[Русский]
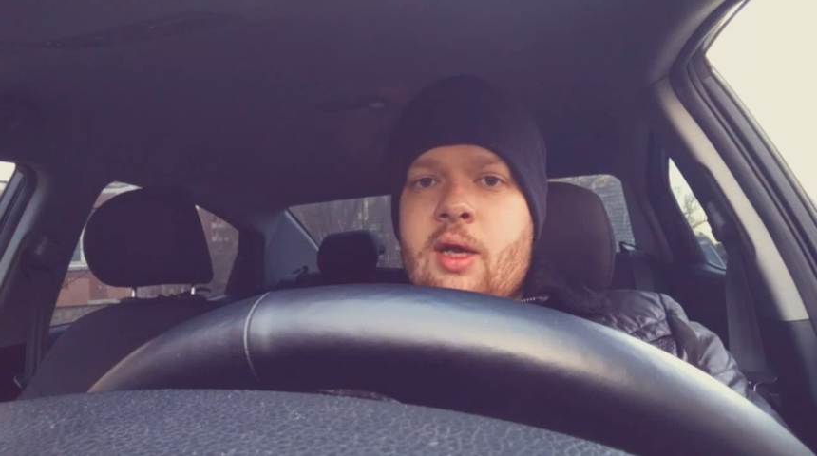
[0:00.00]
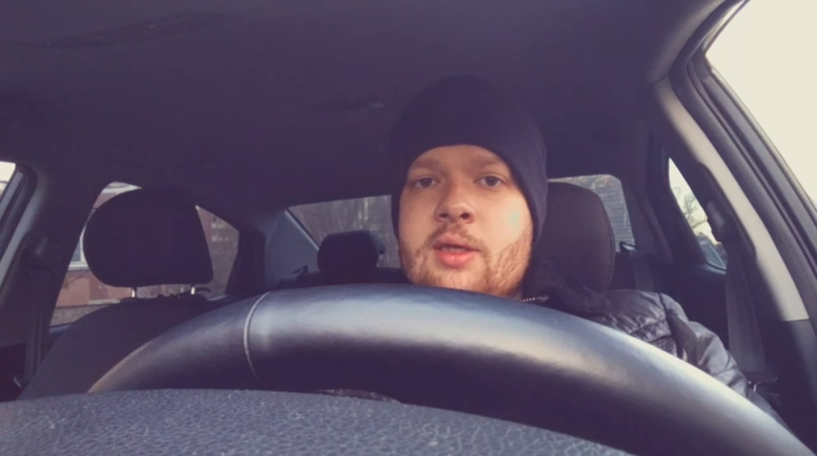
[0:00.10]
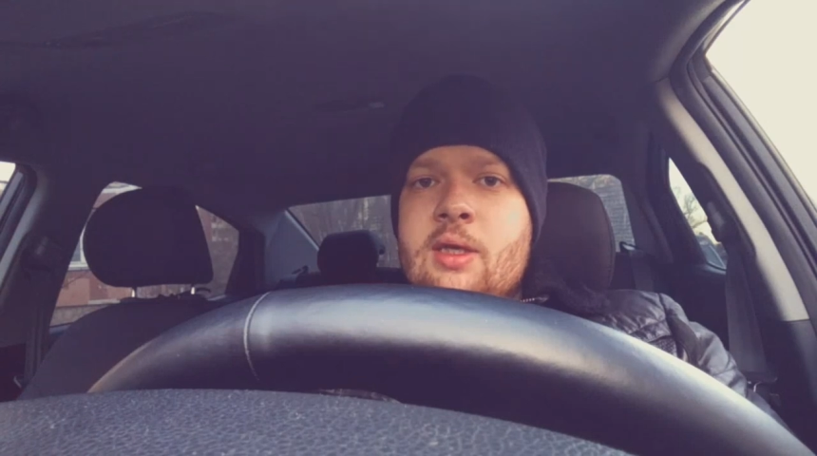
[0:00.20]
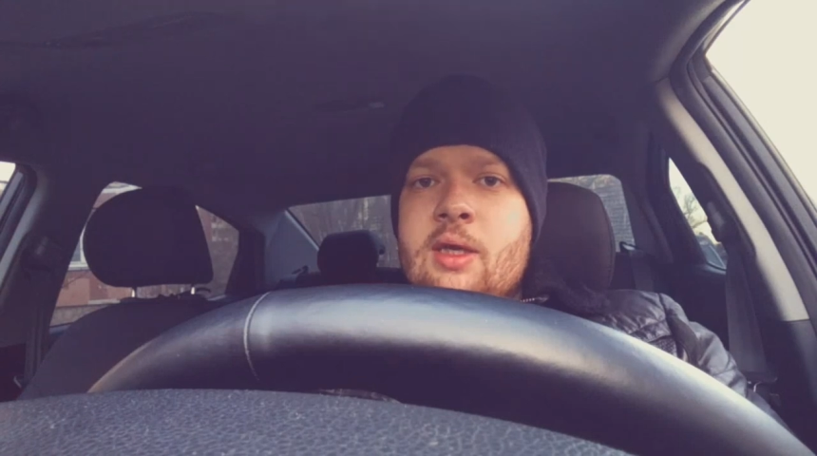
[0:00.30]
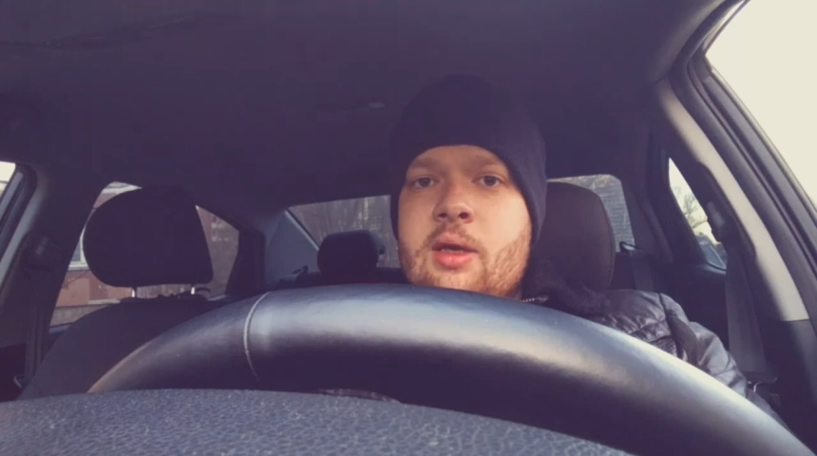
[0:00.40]

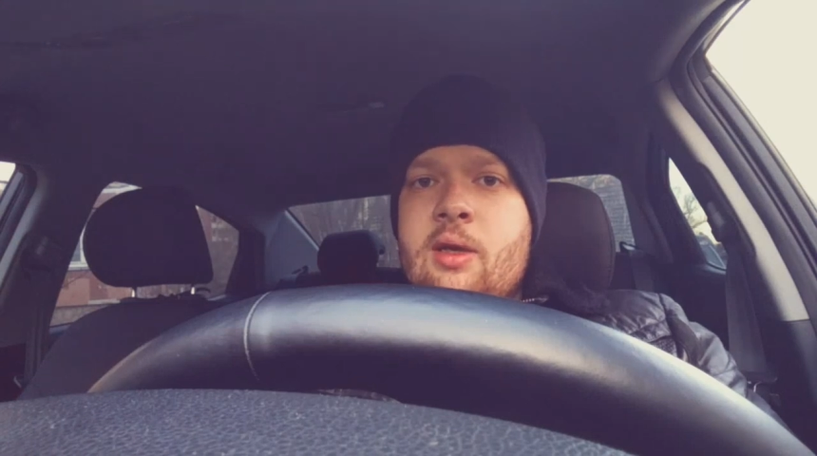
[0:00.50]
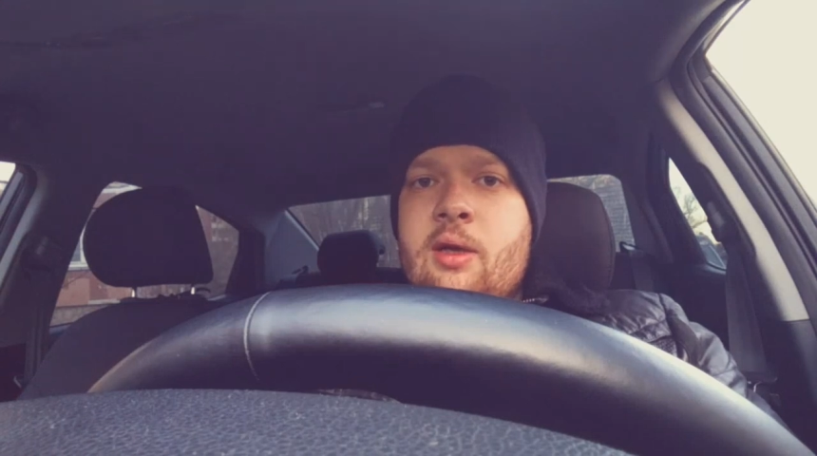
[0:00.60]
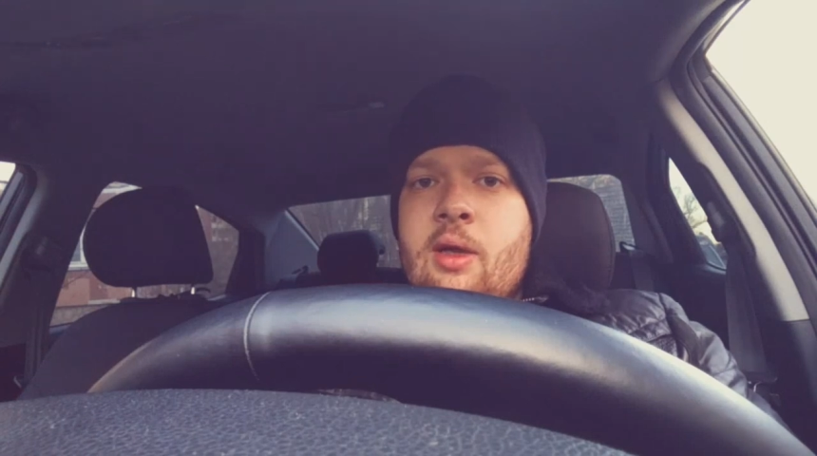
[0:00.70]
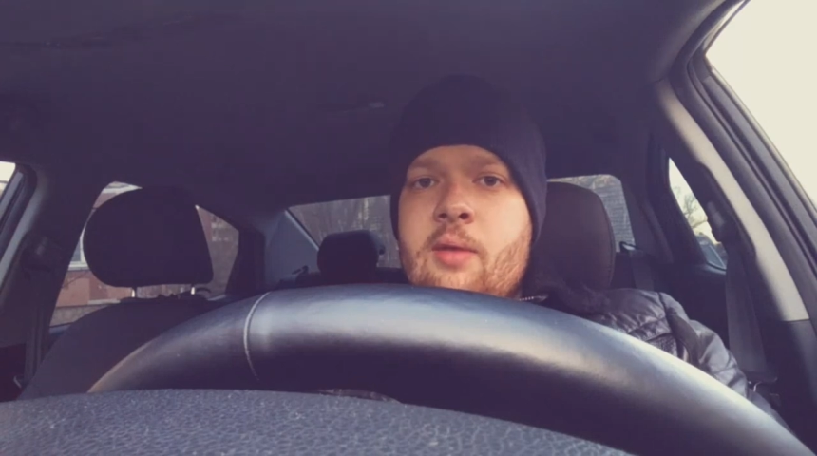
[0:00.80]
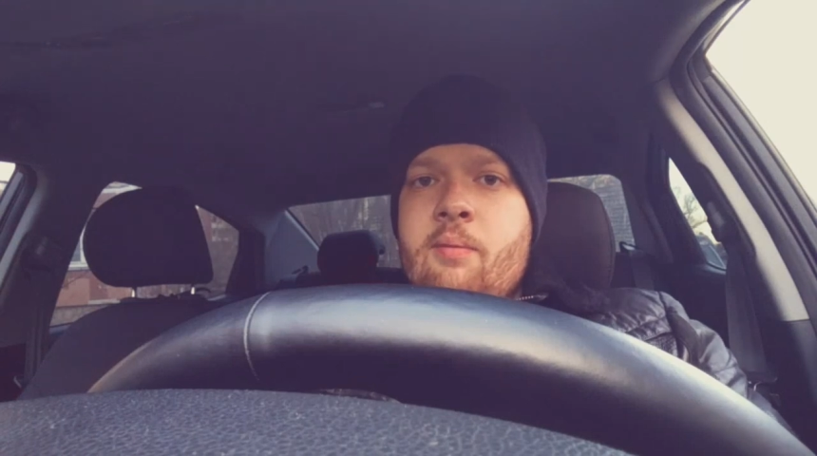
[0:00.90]
России
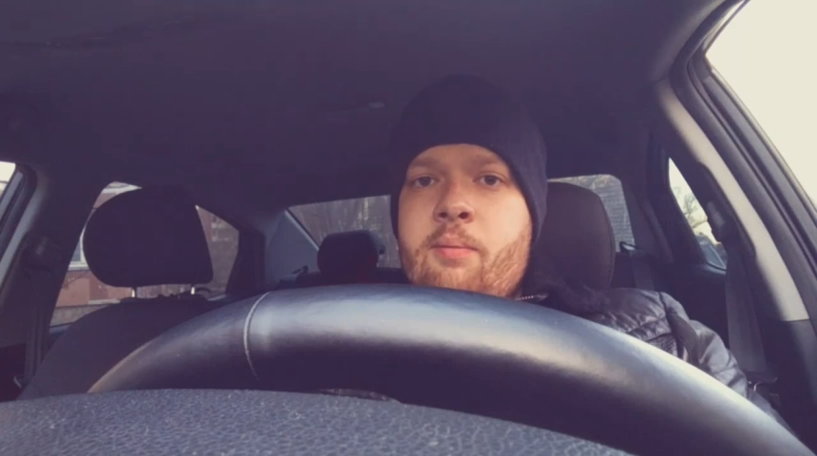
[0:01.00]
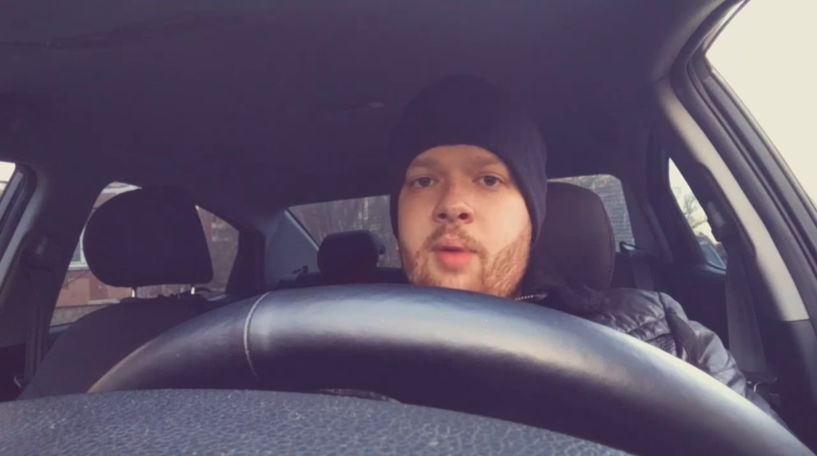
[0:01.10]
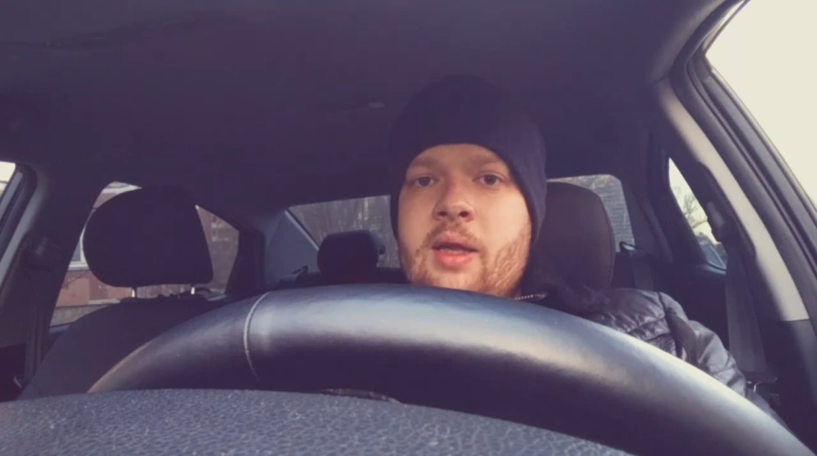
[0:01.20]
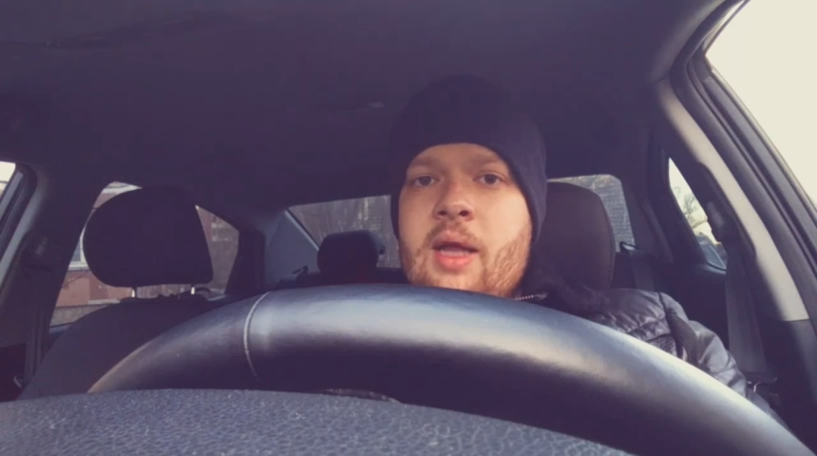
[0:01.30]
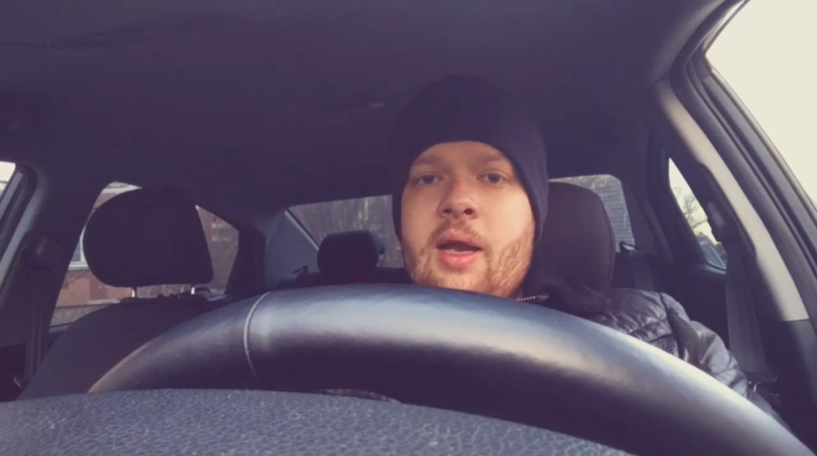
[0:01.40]

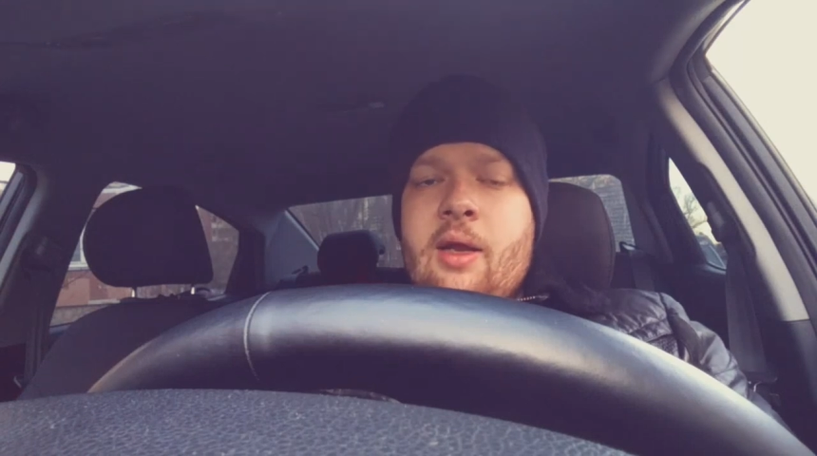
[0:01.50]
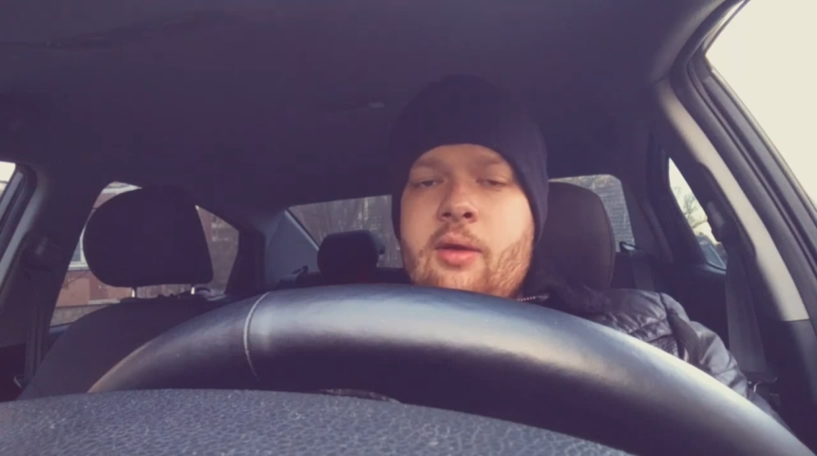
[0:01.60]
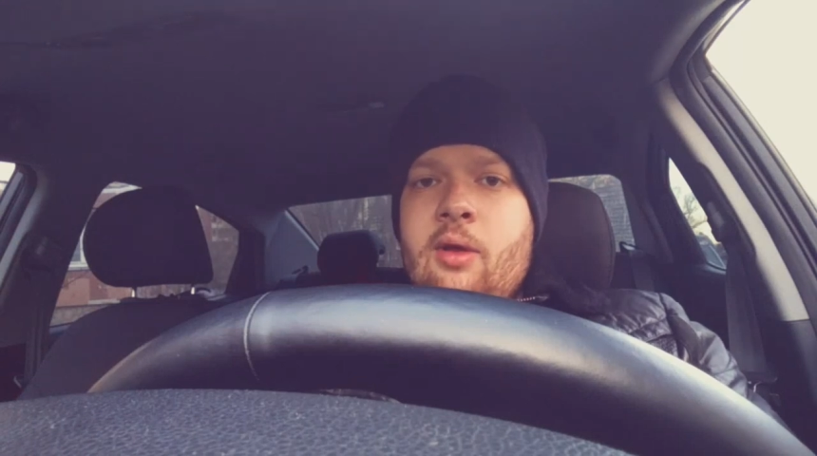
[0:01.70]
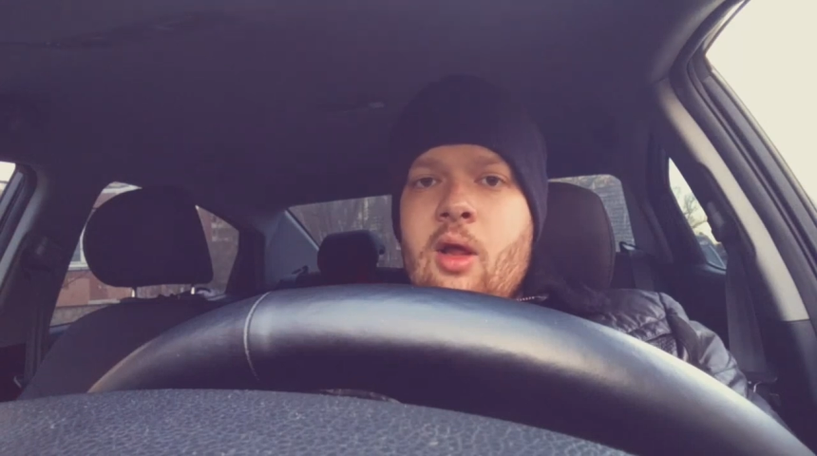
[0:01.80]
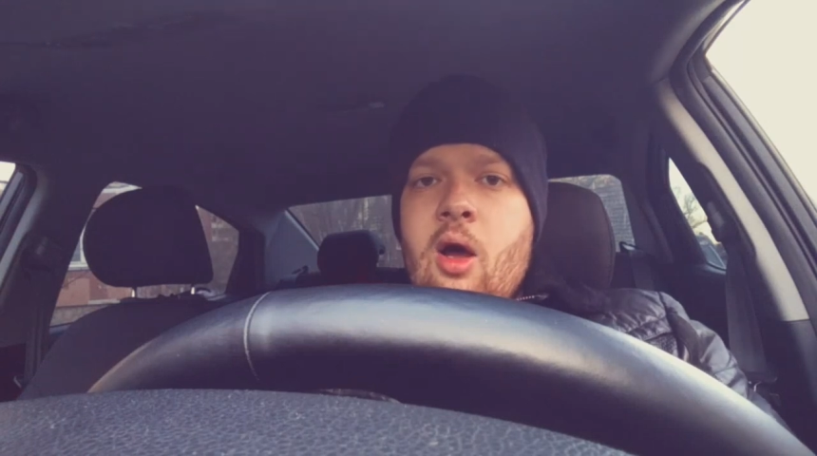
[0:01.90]

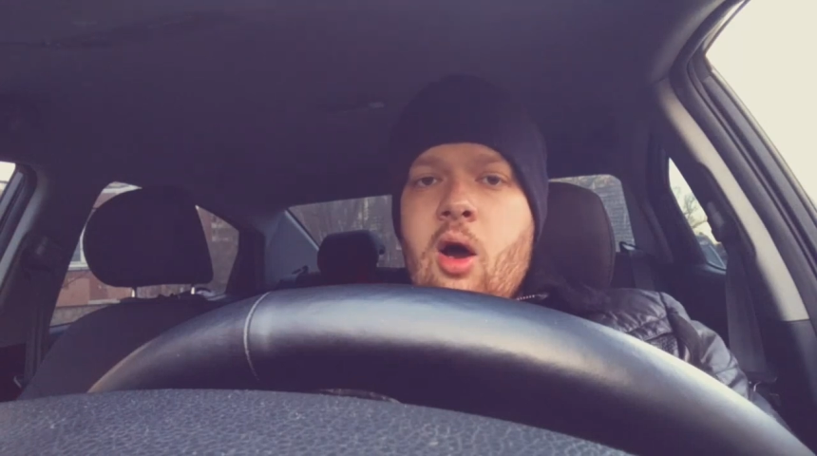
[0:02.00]
Панарин,